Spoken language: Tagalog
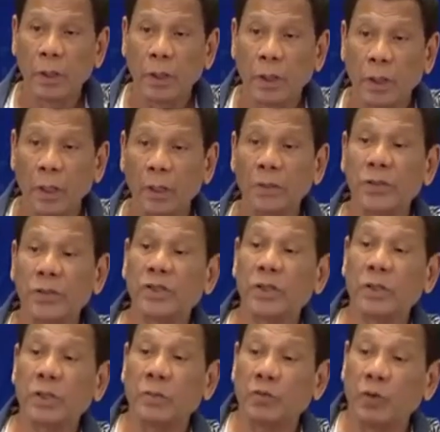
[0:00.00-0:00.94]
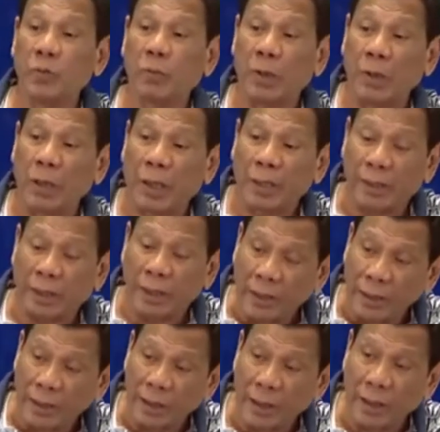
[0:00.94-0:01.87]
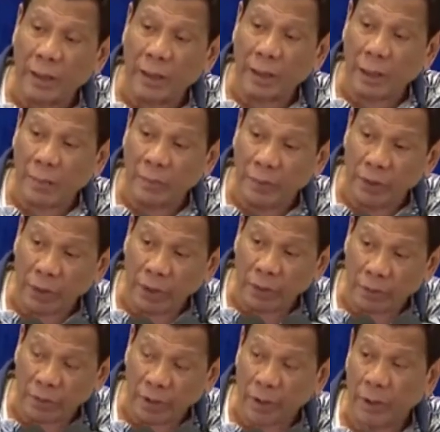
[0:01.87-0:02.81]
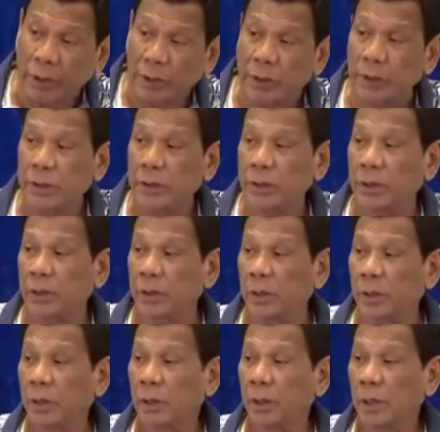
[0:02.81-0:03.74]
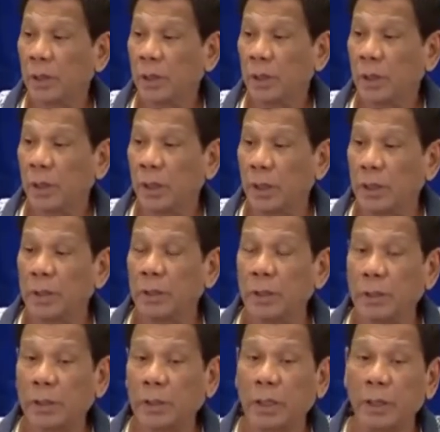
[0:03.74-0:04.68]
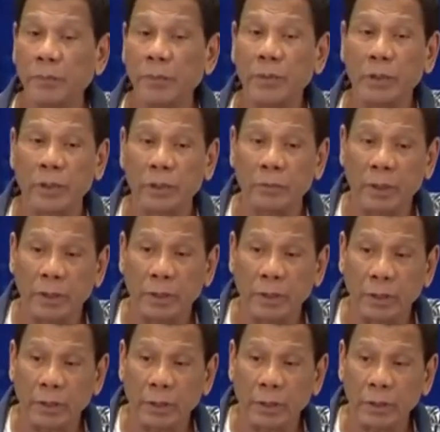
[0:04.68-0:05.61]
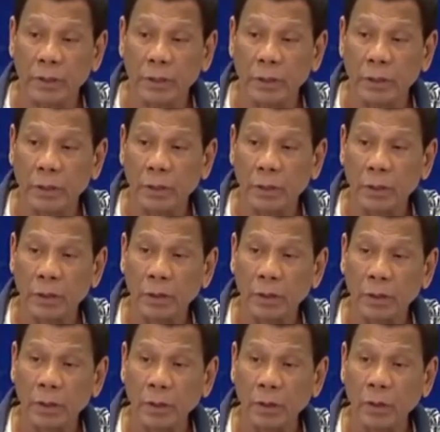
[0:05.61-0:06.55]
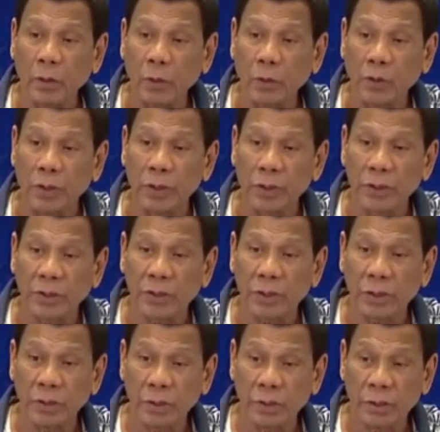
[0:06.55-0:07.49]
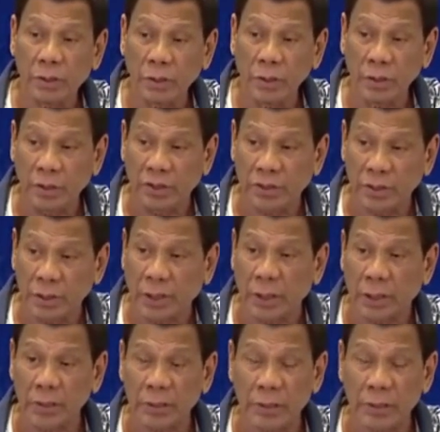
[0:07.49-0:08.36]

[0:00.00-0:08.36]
And she would be attending cabinet meetings. In that cabinet meetings, we discuss